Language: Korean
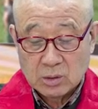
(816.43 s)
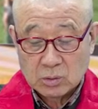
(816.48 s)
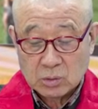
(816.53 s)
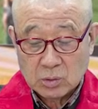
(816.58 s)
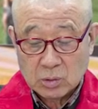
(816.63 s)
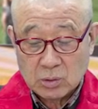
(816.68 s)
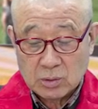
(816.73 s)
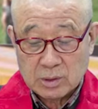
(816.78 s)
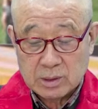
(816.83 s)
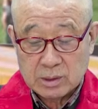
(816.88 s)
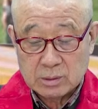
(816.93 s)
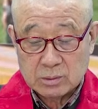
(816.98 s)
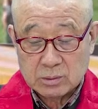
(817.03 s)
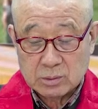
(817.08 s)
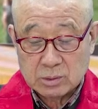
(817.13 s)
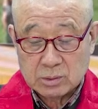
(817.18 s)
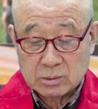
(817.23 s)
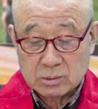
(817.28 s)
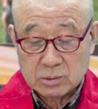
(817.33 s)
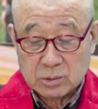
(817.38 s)
톤레,
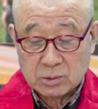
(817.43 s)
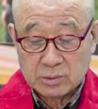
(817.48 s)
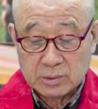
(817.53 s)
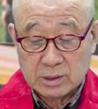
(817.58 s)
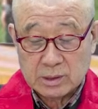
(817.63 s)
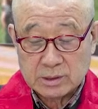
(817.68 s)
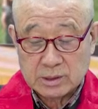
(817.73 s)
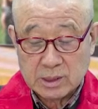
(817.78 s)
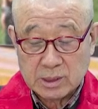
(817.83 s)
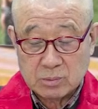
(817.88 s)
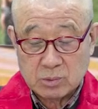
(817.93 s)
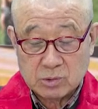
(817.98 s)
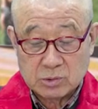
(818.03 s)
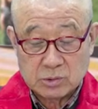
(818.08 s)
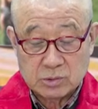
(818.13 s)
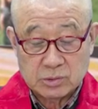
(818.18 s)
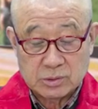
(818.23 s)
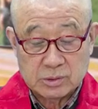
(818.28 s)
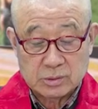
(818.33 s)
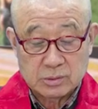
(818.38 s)
톤레샵
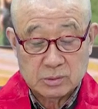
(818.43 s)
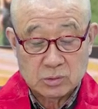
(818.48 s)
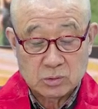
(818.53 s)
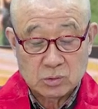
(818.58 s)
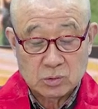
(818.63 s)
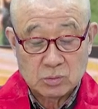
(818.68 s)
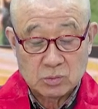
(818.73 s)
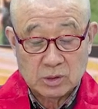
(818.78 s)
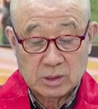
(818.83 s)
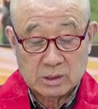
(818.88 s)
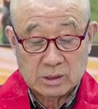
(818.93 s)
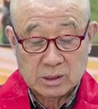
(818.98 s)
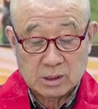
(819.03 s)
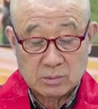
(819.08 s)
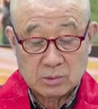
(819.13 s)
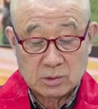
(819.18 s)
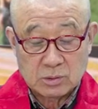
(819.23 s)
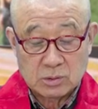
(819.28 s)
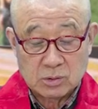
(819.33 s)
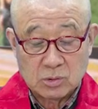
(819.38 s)
호수는 규모가
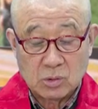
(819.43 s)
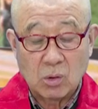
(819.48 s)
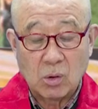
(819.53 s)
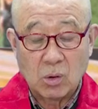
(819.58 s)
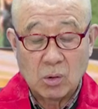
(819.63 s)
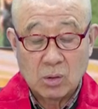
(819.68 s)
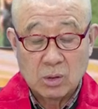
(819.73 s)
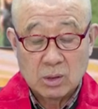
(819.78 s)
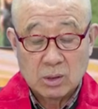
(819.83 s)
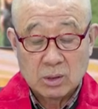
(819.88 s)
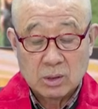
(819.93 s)
제법 크고